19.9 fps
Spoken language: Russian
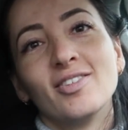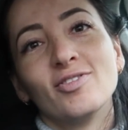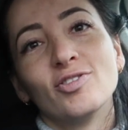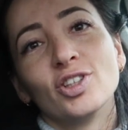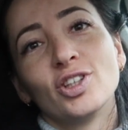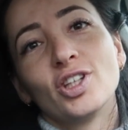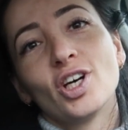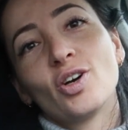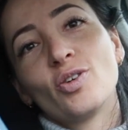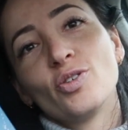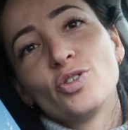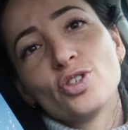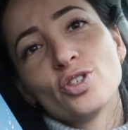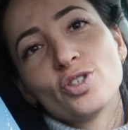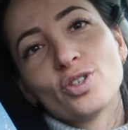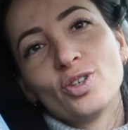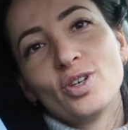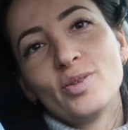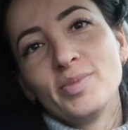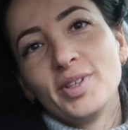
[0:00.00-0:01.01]
Вот так очень
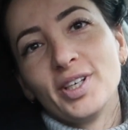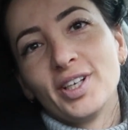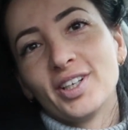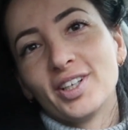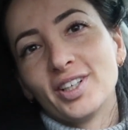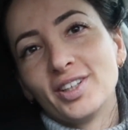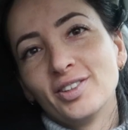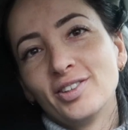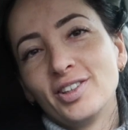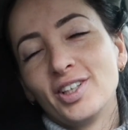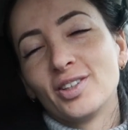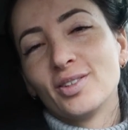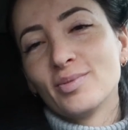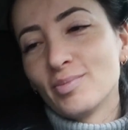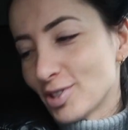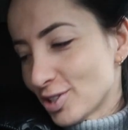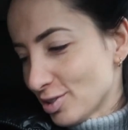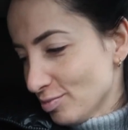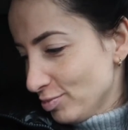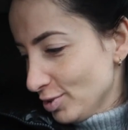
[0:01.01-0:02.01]
скромненько, но я
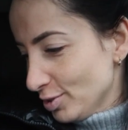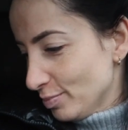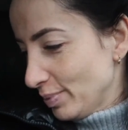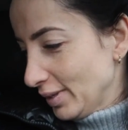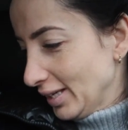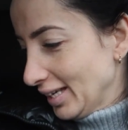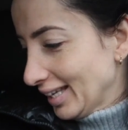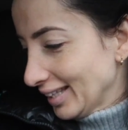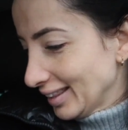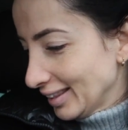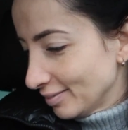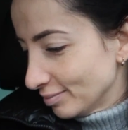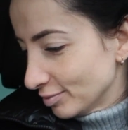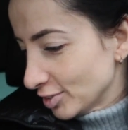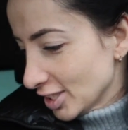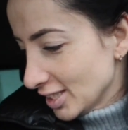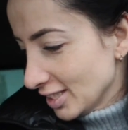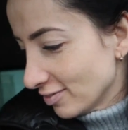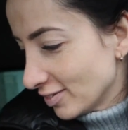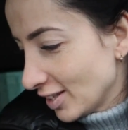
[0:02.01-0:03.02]
думаю, что будет приятно.
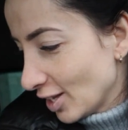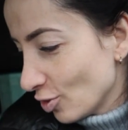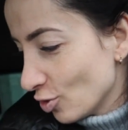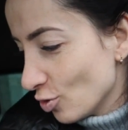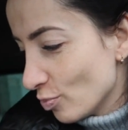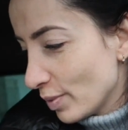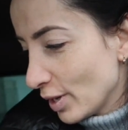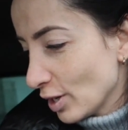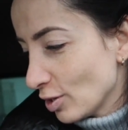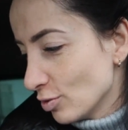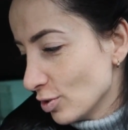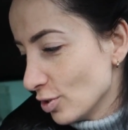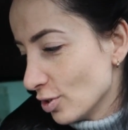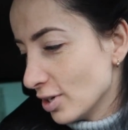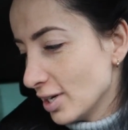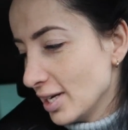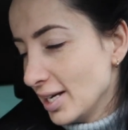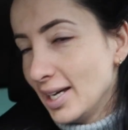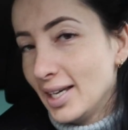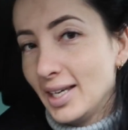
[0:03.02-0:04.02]
Сейчас я вторую упакую
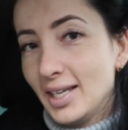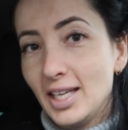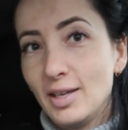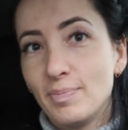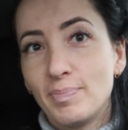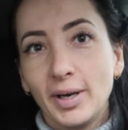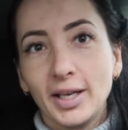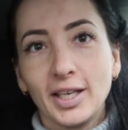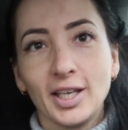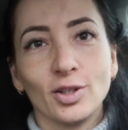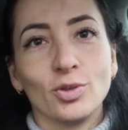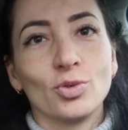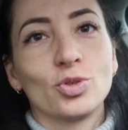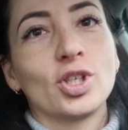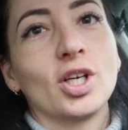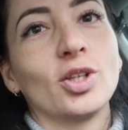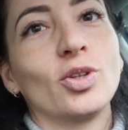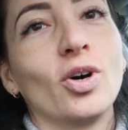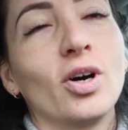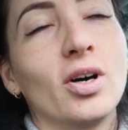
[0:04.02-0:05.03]
и поеду
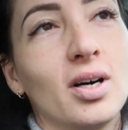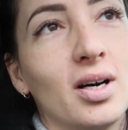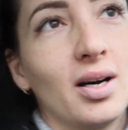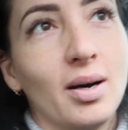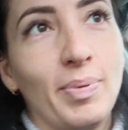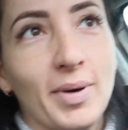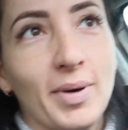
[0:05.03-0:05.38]
уже, а то